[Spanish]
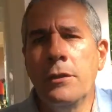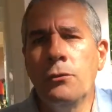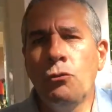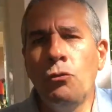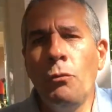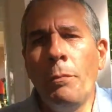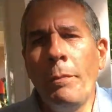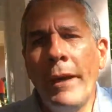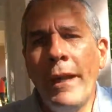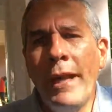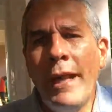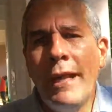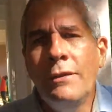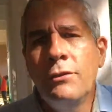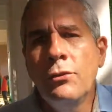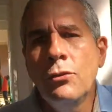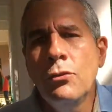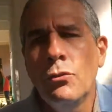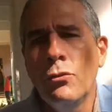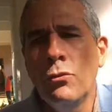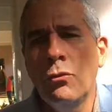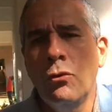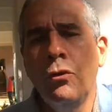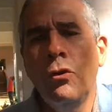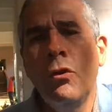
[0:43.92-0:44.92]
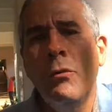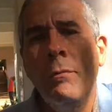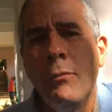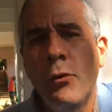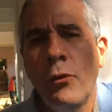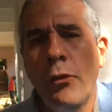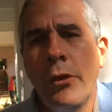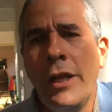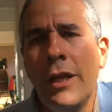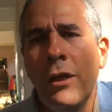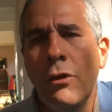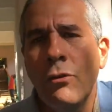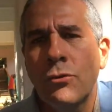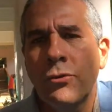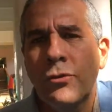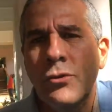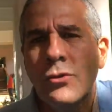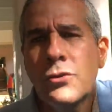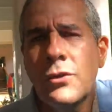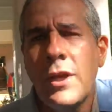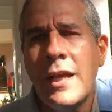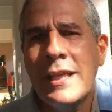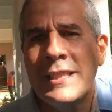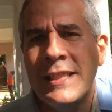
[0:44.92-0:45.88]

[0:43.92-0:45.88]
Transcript: superando los modelos